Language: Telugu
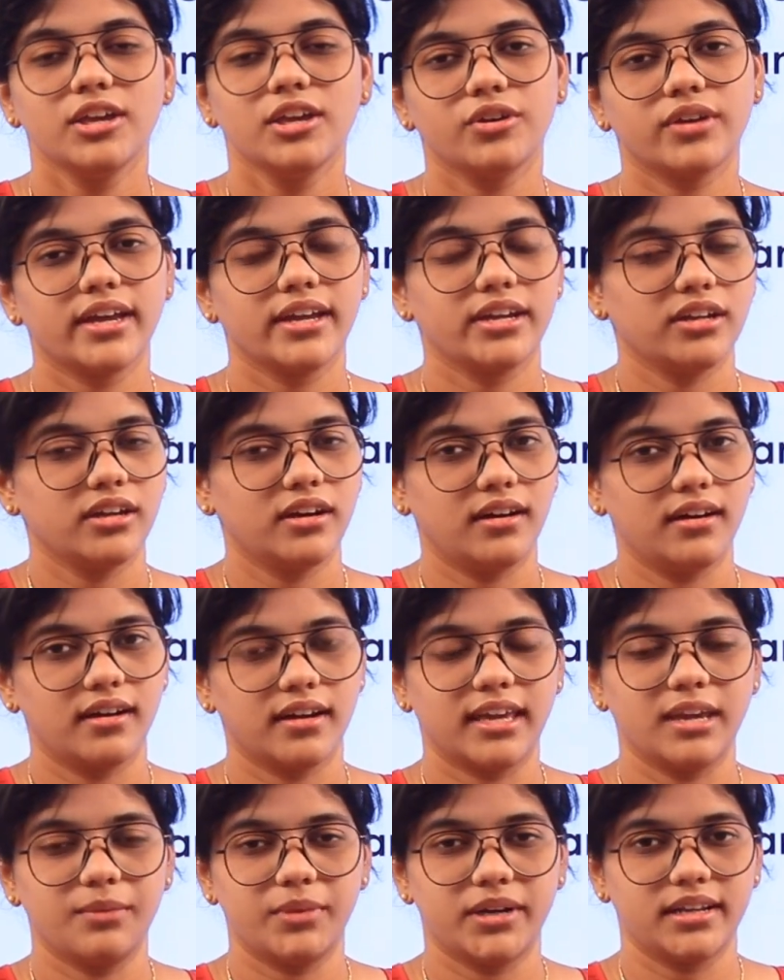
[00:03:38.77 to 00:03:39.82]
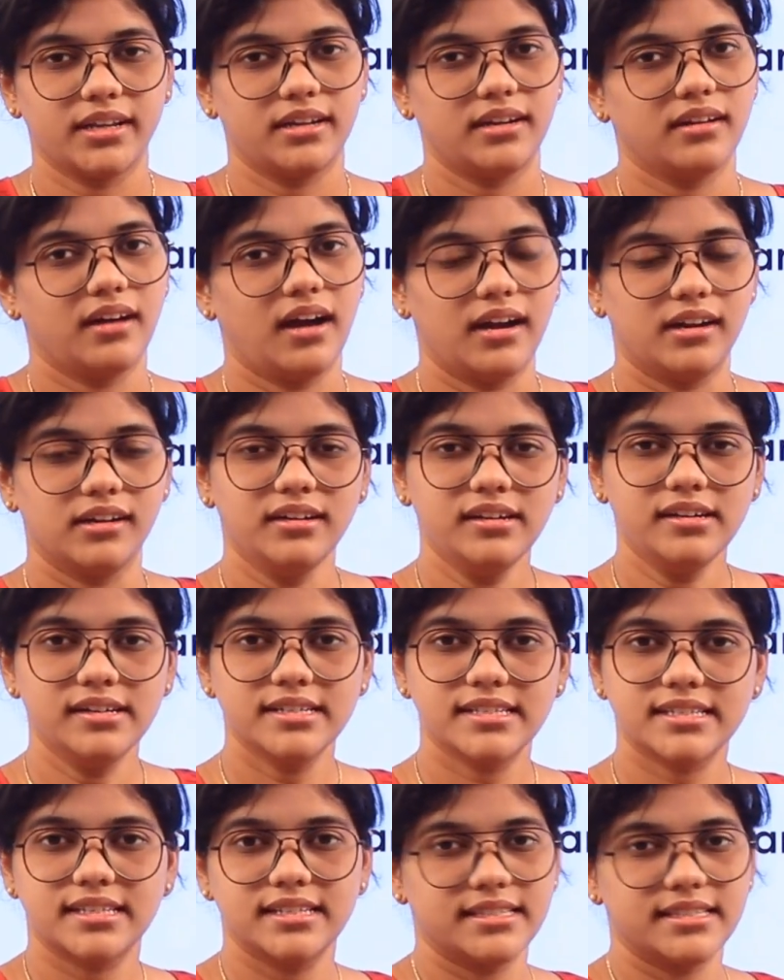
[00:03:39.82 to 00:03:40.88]
యూ కెన్ కీప్ ఇట్ అండ్ అండర్
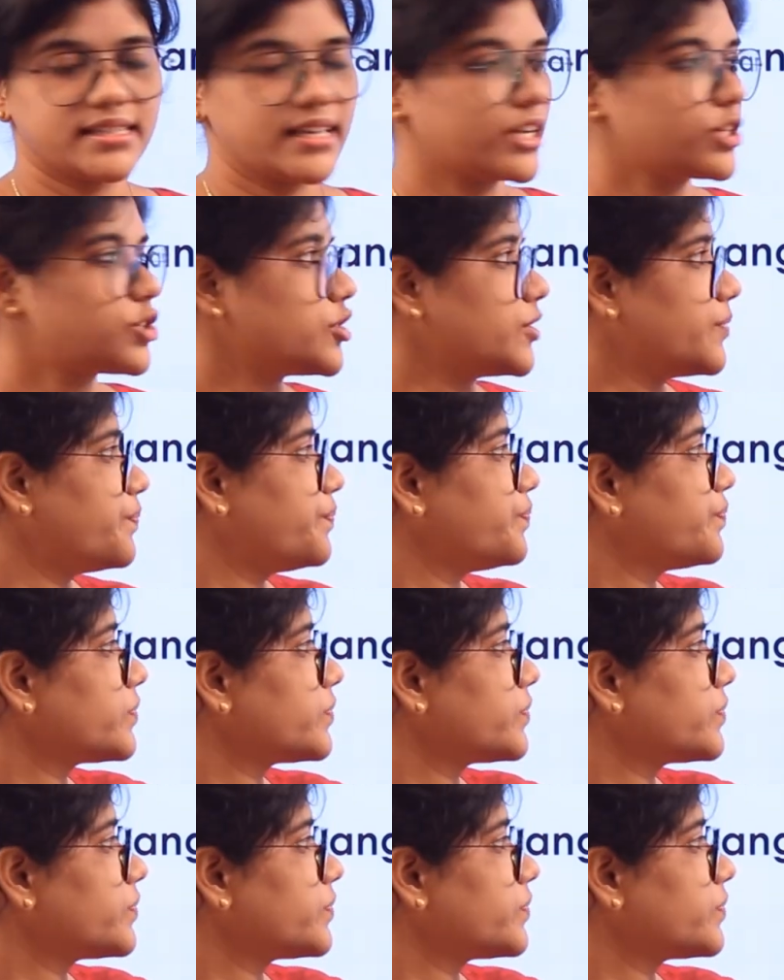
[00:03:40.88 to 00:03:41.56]
స్కిల్ సెక్షన్